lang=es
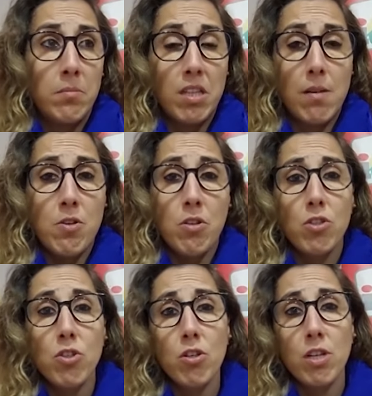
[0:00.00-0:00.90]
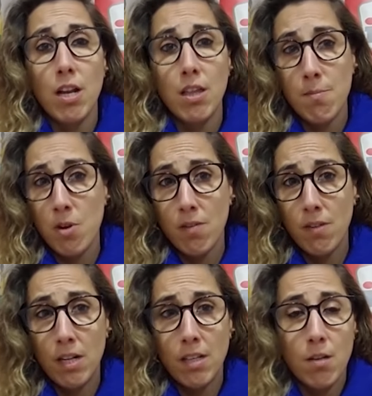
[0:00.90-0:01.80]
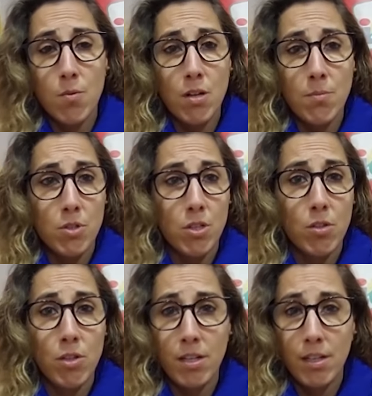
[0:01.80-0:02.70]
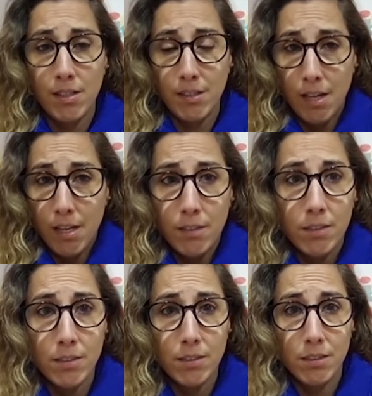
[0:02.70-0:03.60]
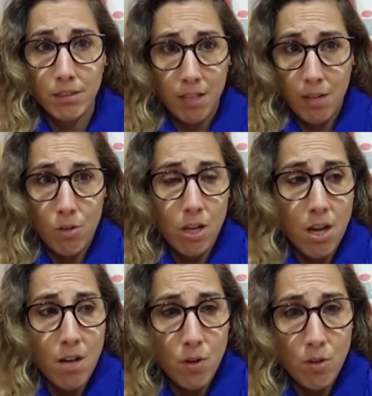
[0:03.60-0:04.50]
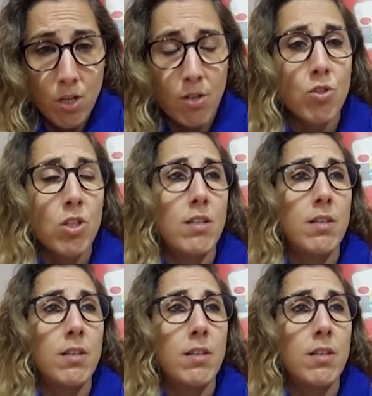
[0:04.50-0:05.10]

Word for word: El trabajo que nosotros realicemos al final da igual porque esto es lenteja y es lo que hay y no hay otra cosa.